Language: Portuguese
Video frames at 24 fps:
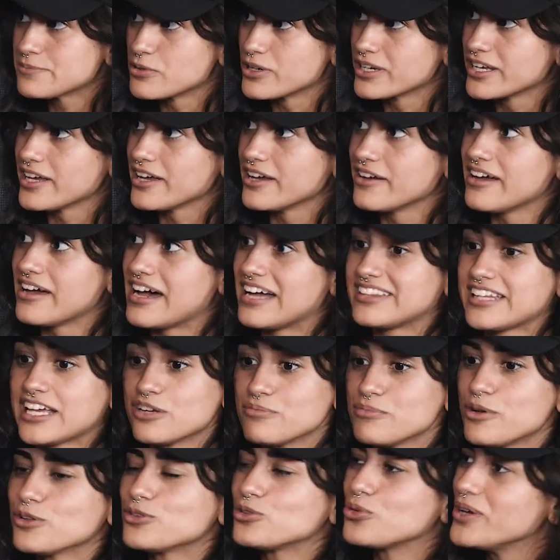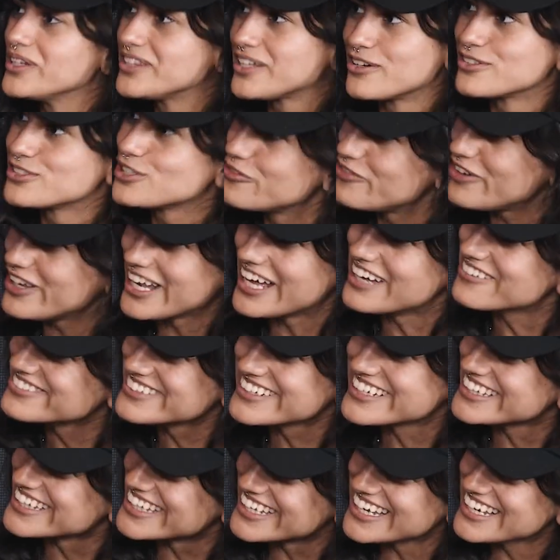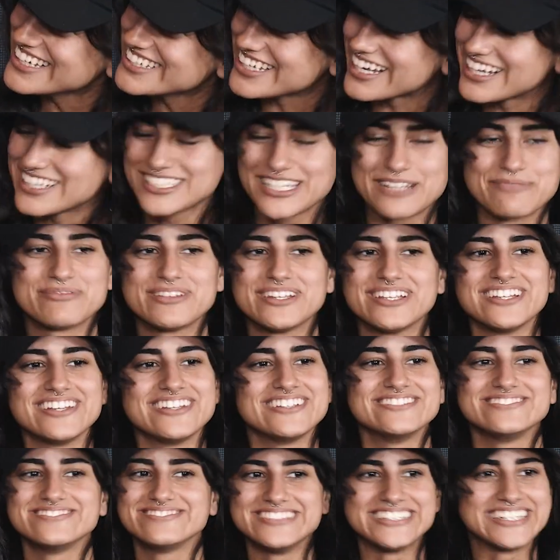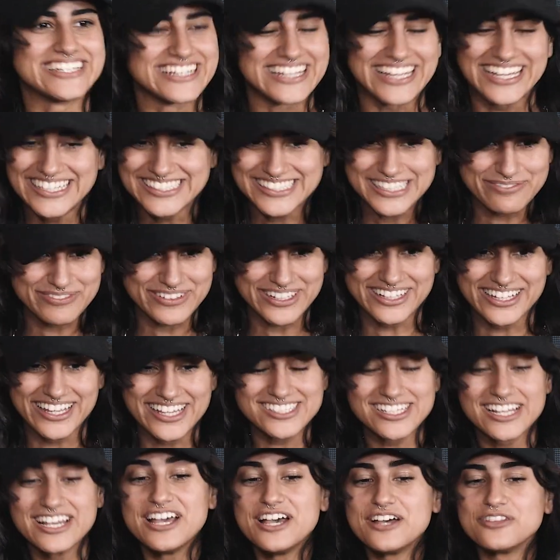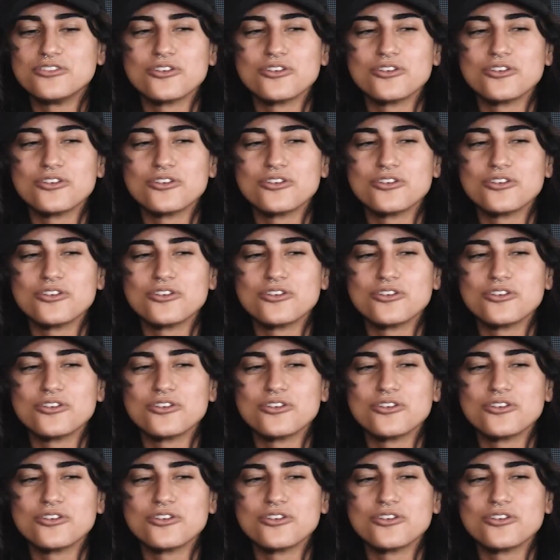porque até no meu Twitter eu só falava inglês, era sempre inglês, sempre inglês.